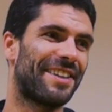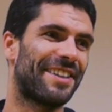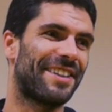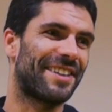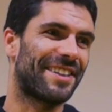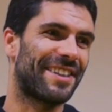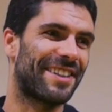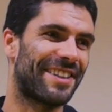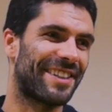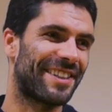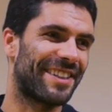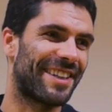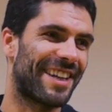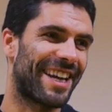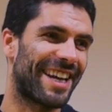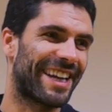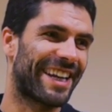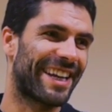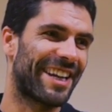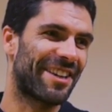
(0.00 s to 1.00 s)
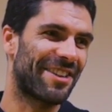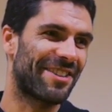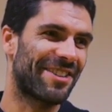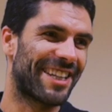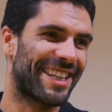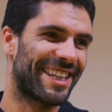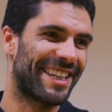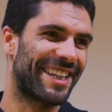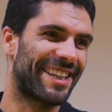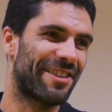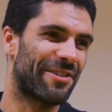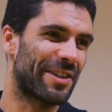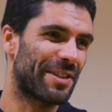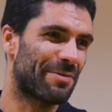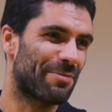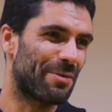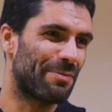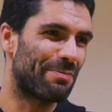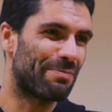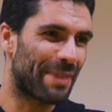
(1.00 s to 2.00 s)
euh, agricole qui ne
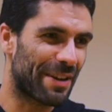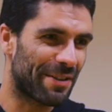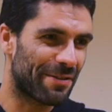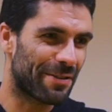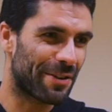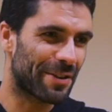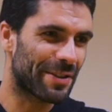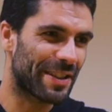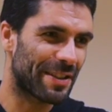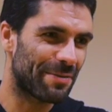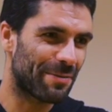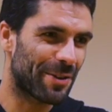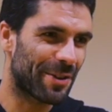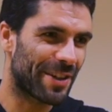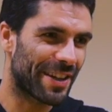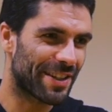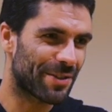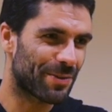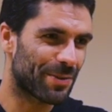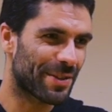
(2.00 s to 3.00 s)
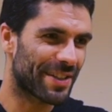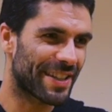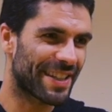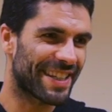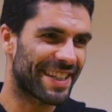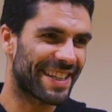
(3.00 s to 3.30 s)
correspond pas forcément à tous